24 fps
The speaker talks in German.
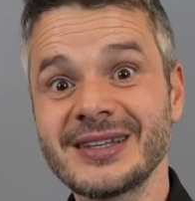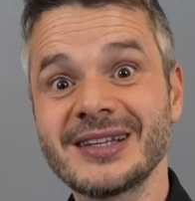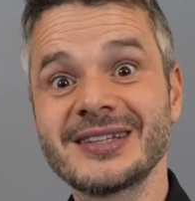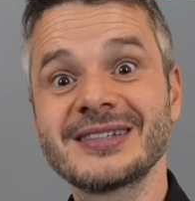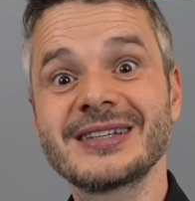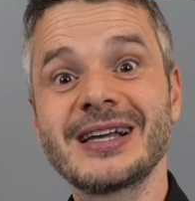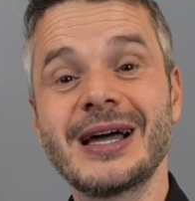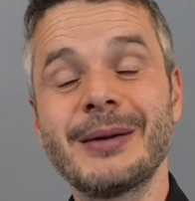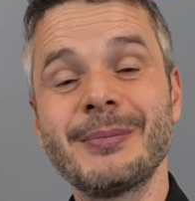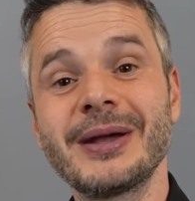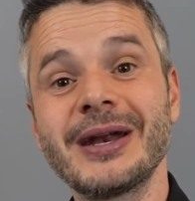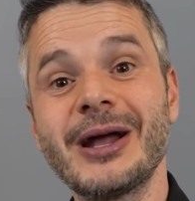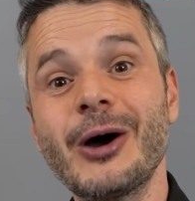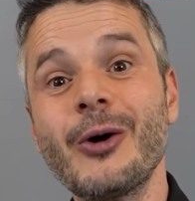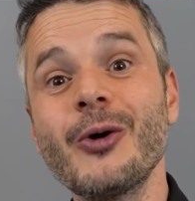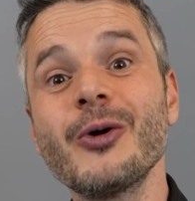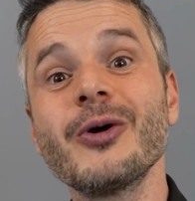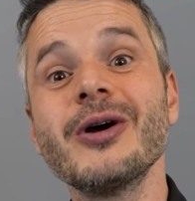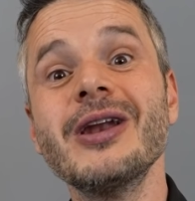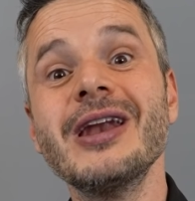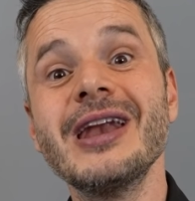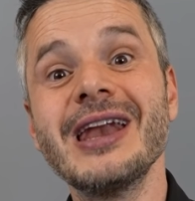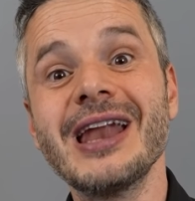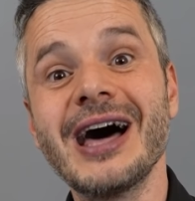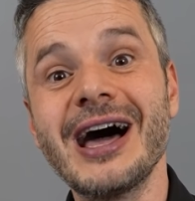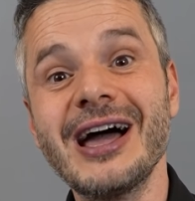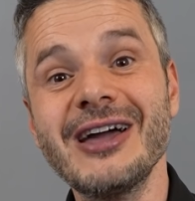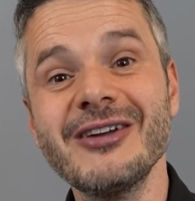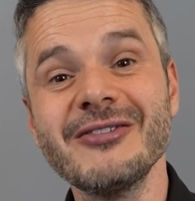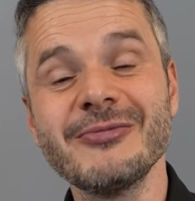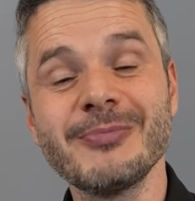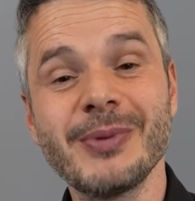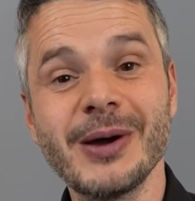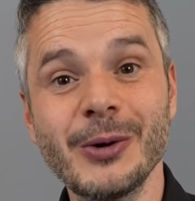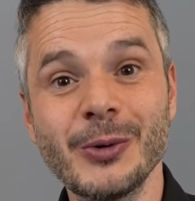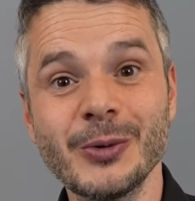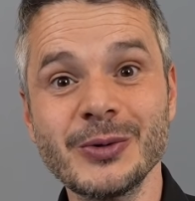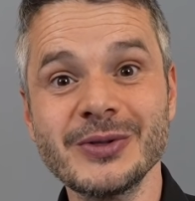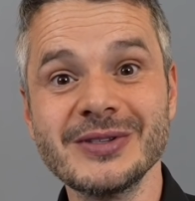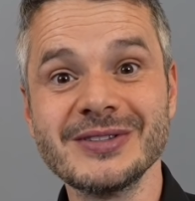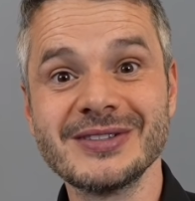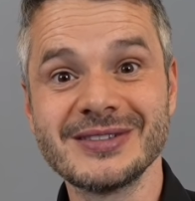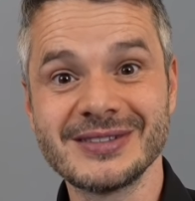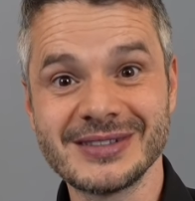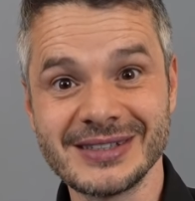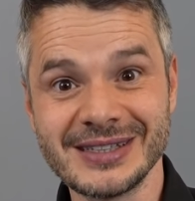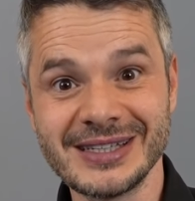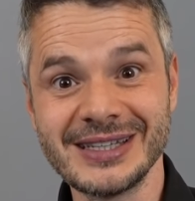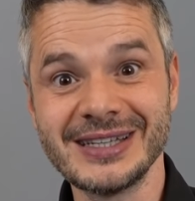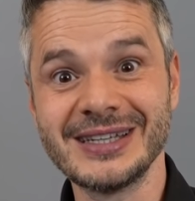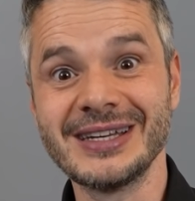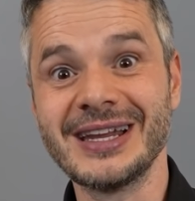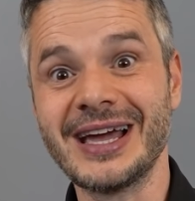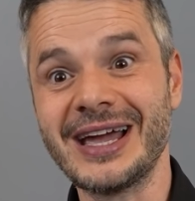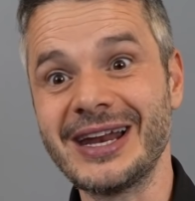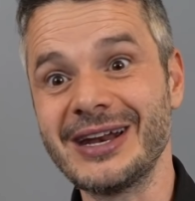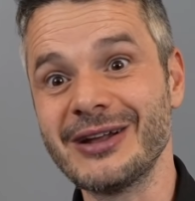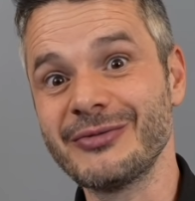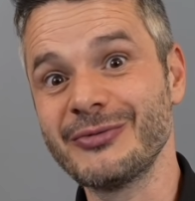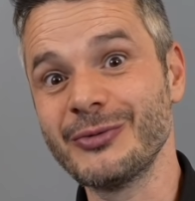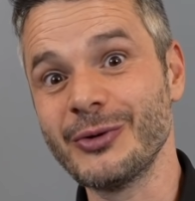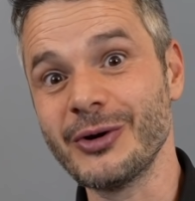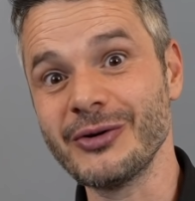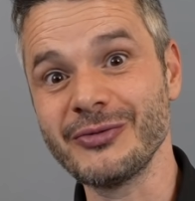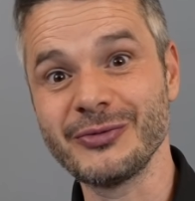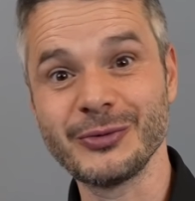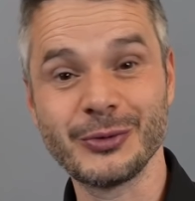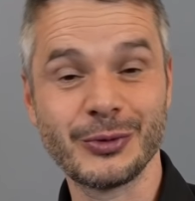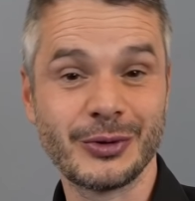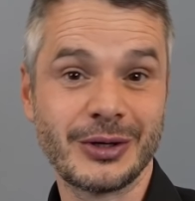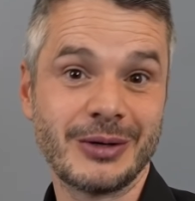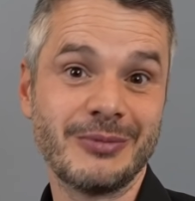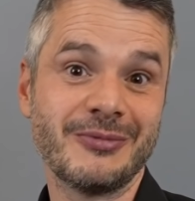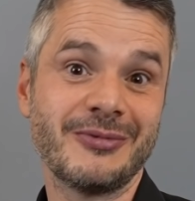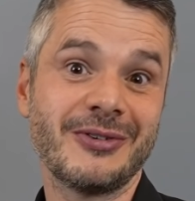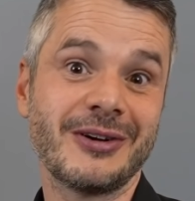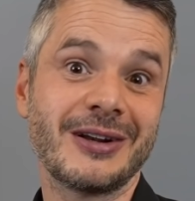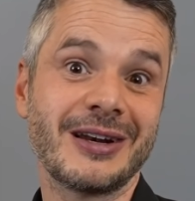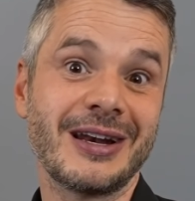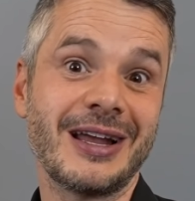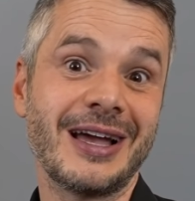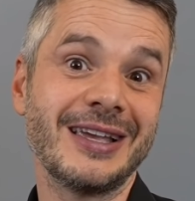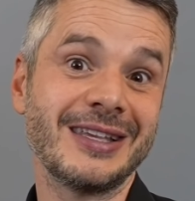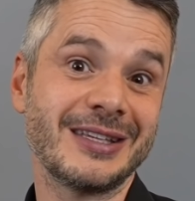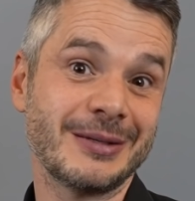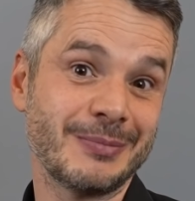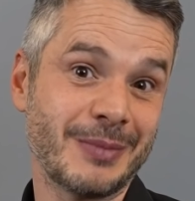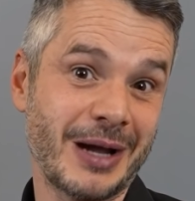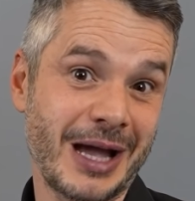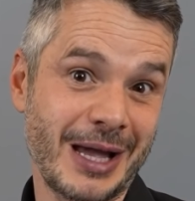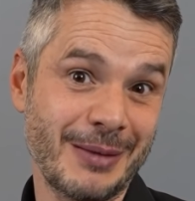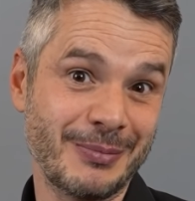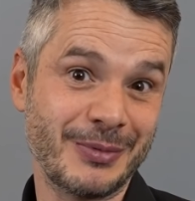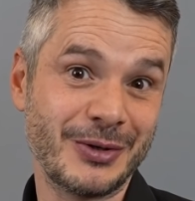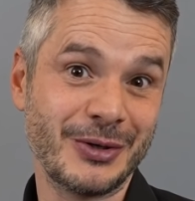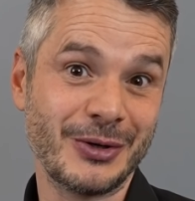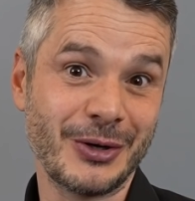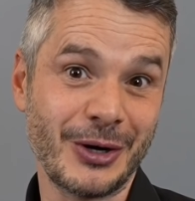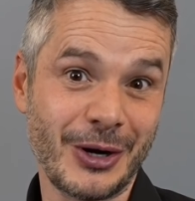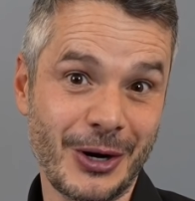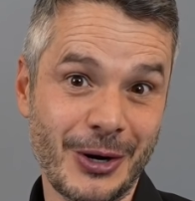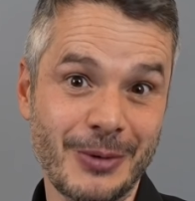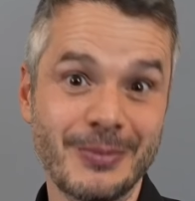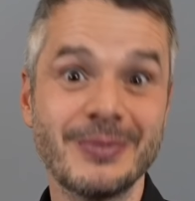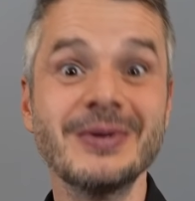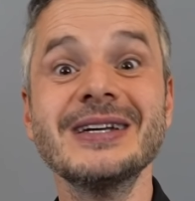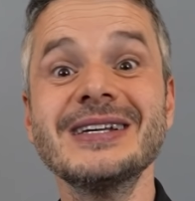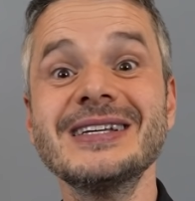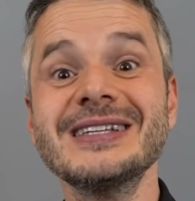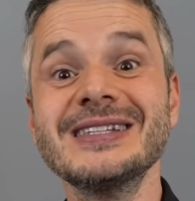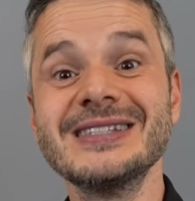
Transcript: Das kann man auch live bei uns in einer Vorführung im Vergleich im Heimkinoraum